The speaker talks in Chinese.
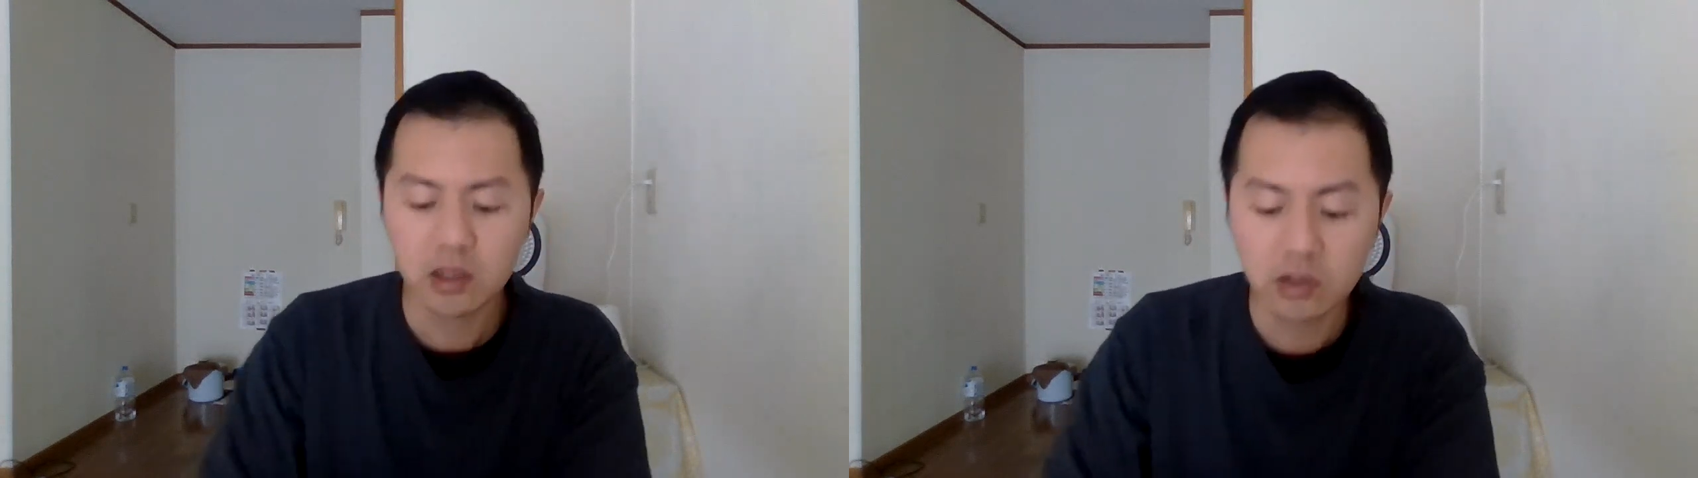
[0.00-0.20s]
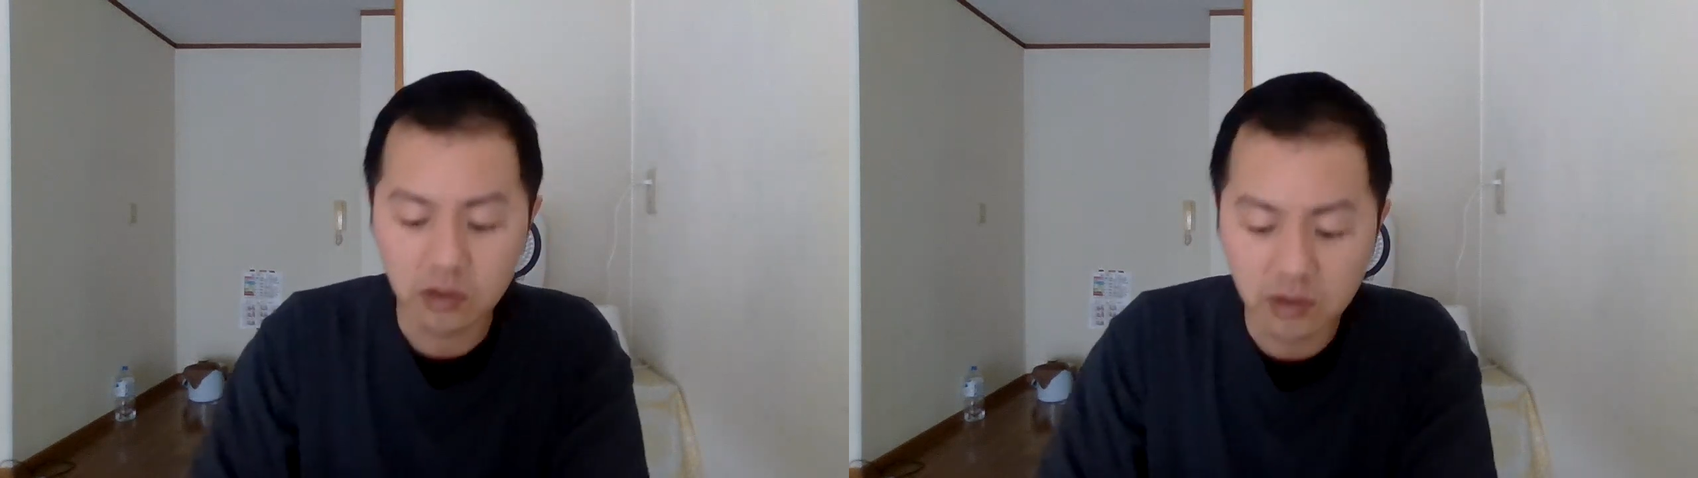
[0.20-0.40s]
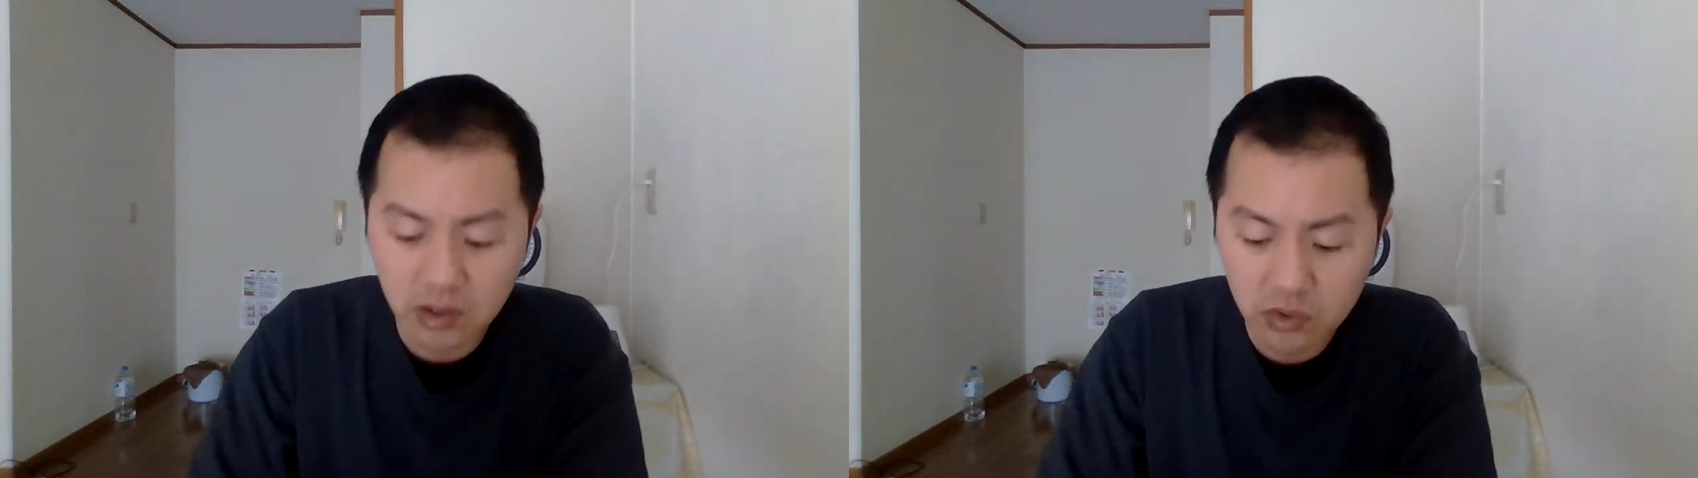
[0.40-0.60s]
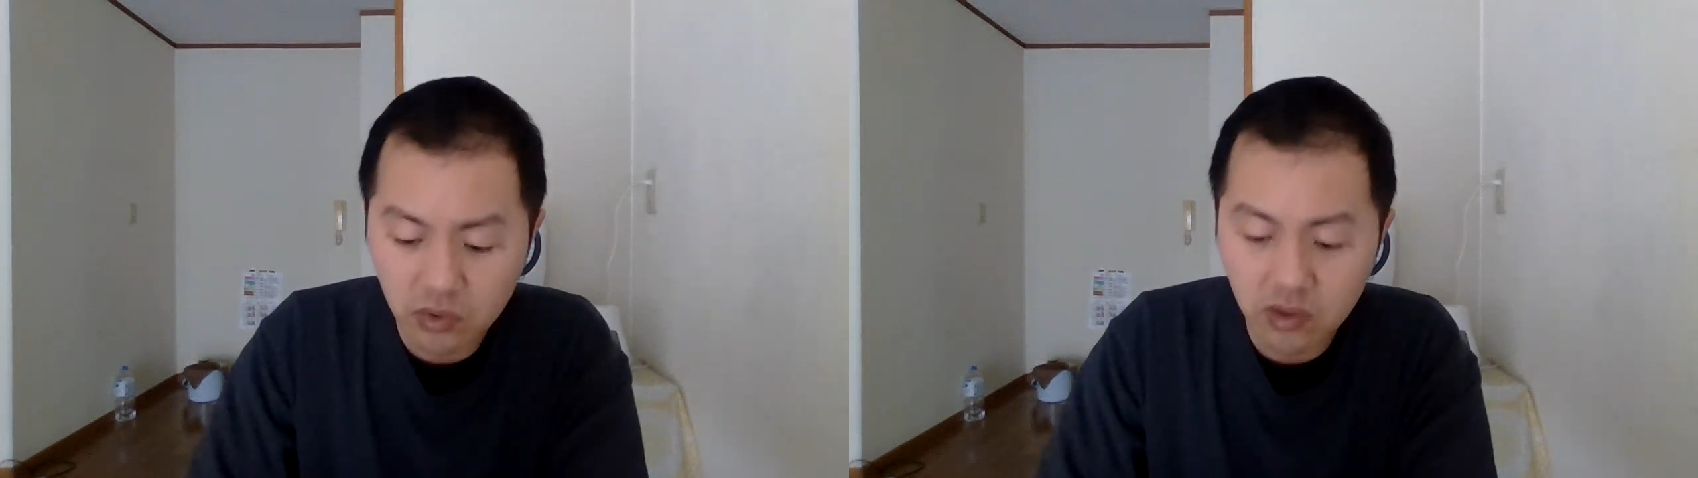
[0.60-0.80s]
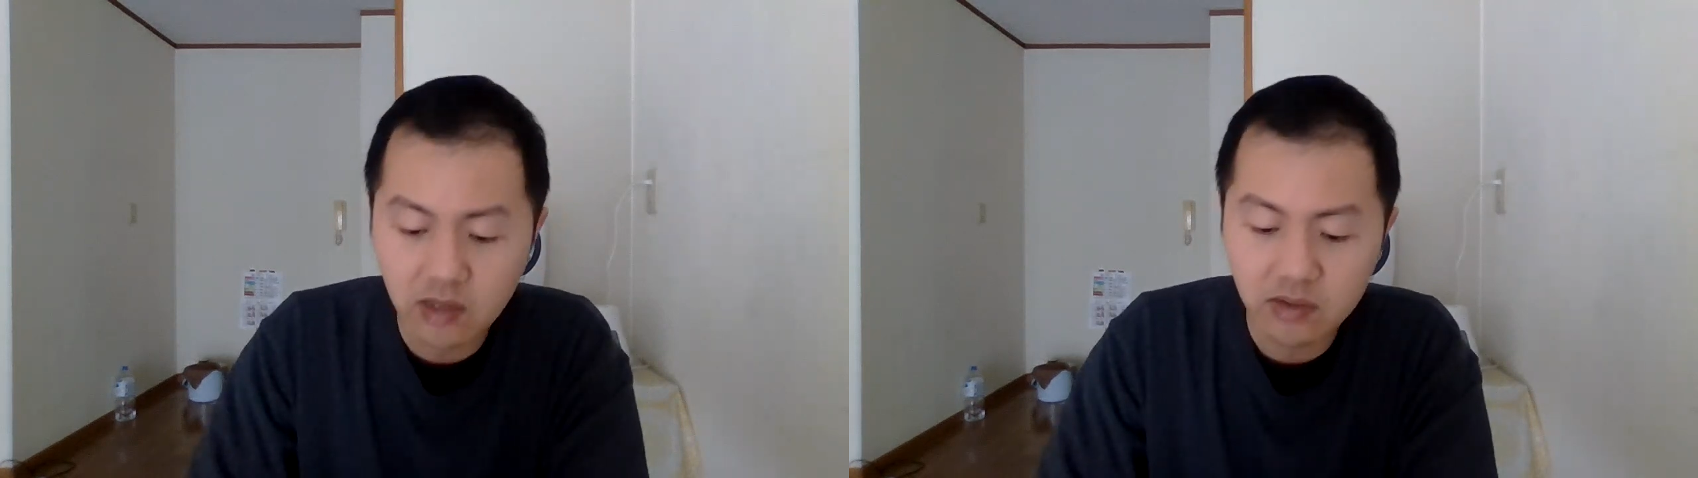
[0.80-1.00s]
首先
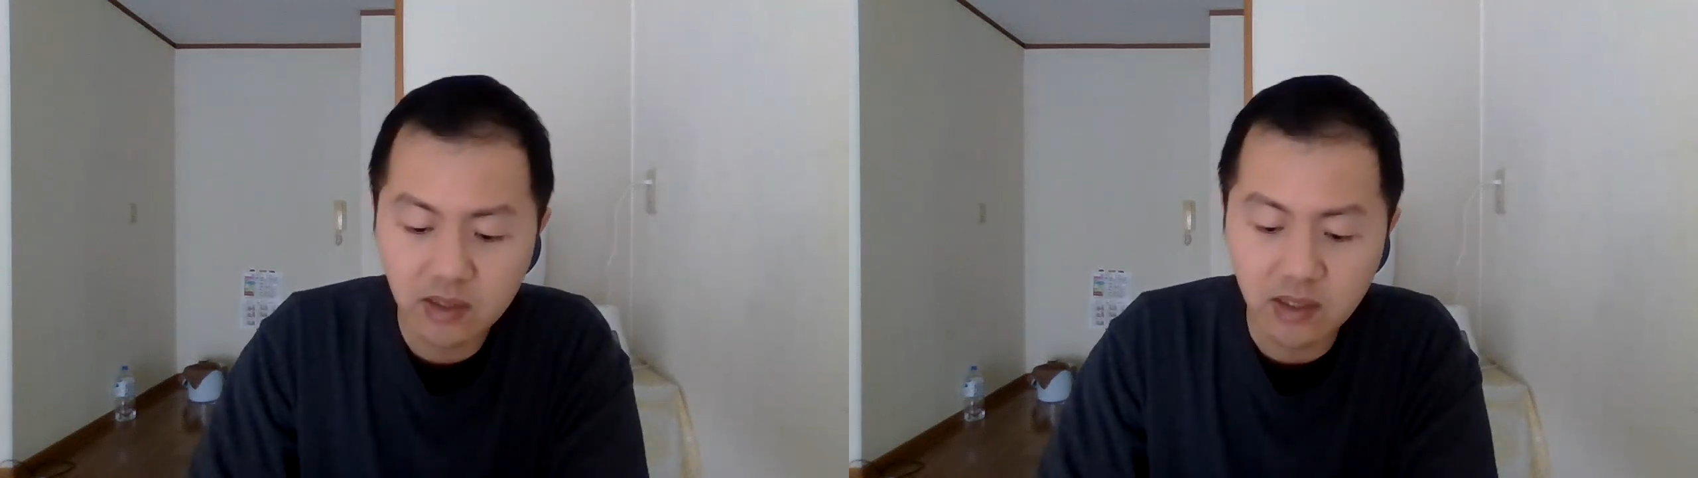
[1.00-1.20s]
说到这